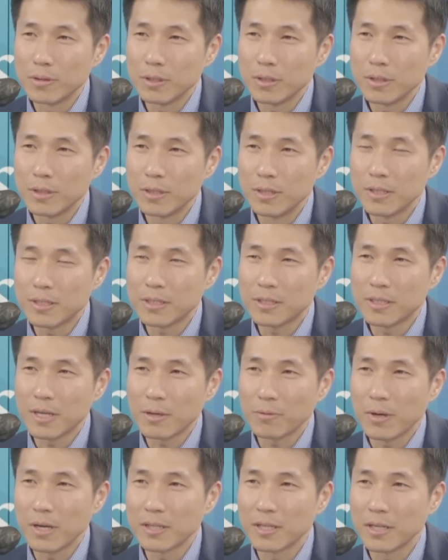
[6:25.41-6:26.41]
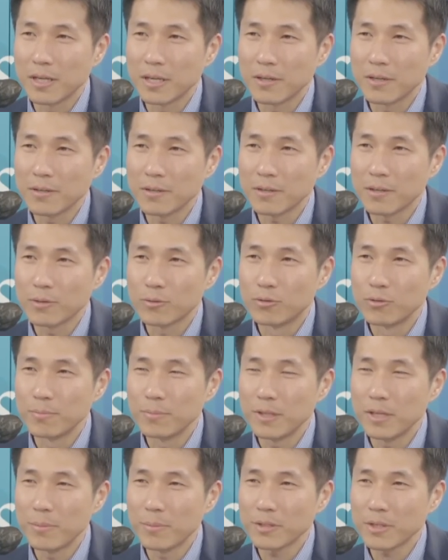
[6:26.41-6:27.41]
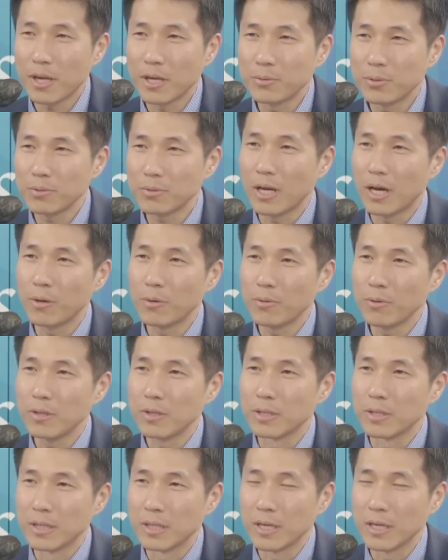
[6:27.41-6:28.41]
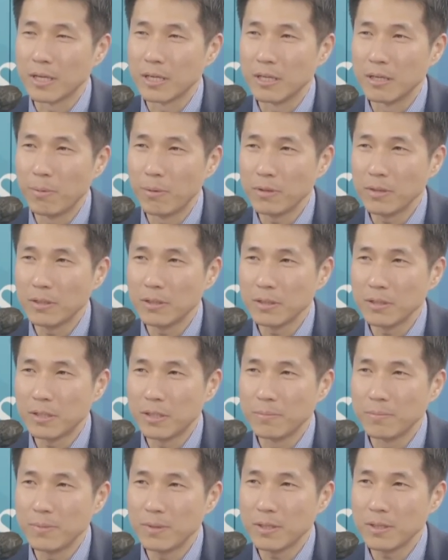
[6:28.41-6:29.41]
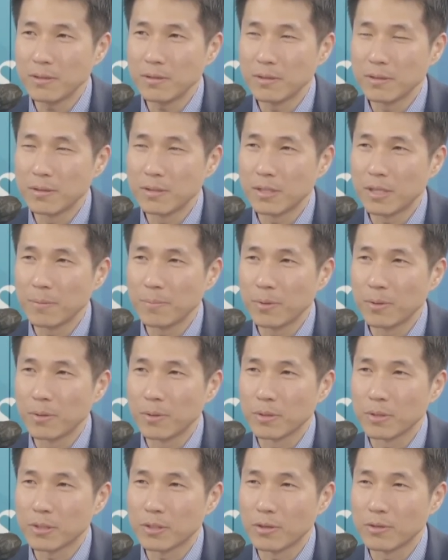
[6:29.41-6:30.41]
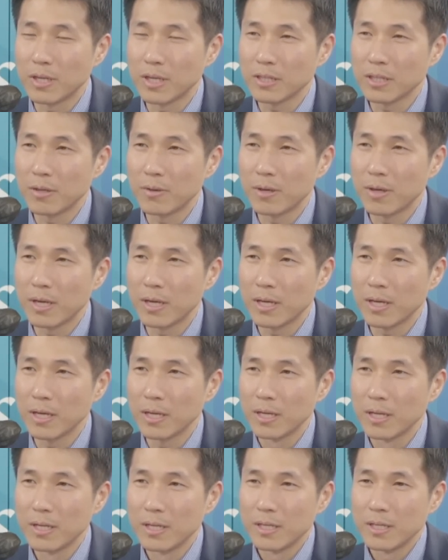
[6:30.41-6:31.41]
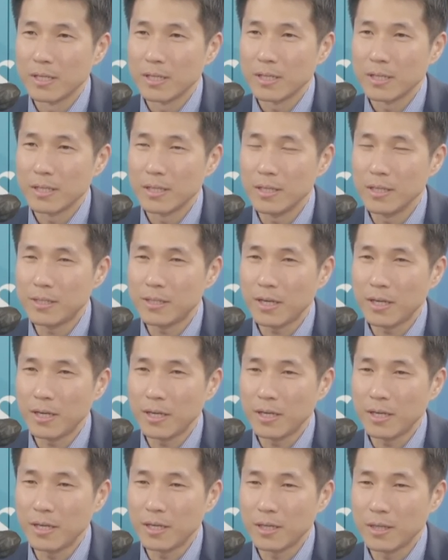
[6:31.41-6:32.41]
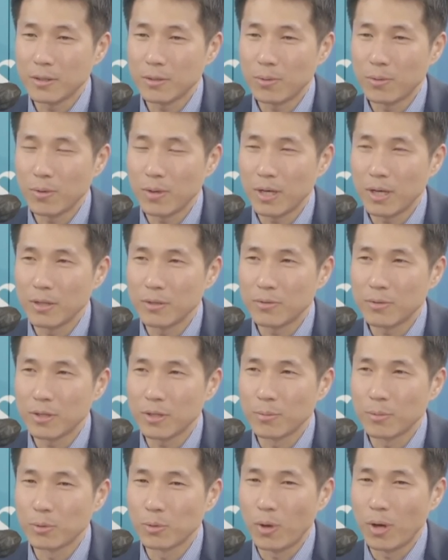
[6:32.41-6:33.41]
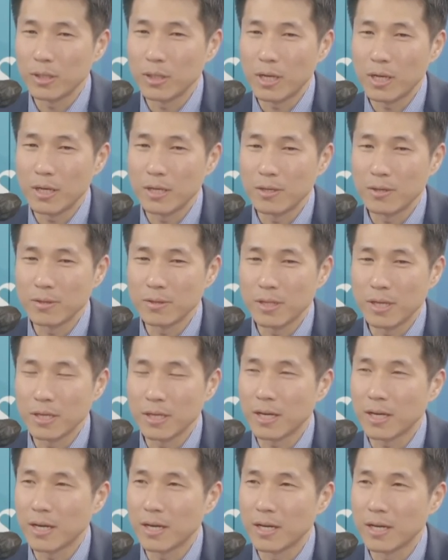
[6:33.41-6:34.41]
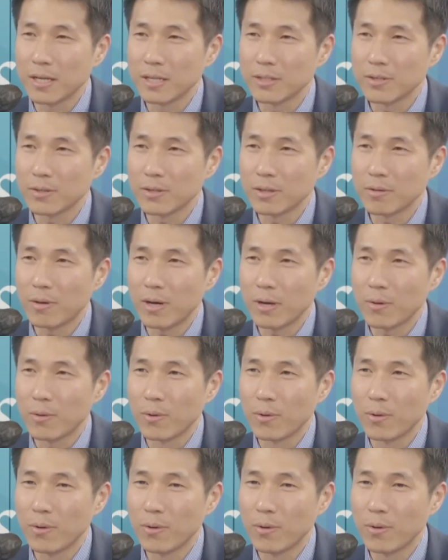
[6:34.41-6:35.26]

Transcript: 이 리스크라고 해야 되나요? 국민의힘에서 계속 나오고 있는데 이번에는 김기현 대표 야, 전당대회 뭐. 일 차 통과할 수 있게 뭐 도와달라 이런 얘기가 있었다고 예.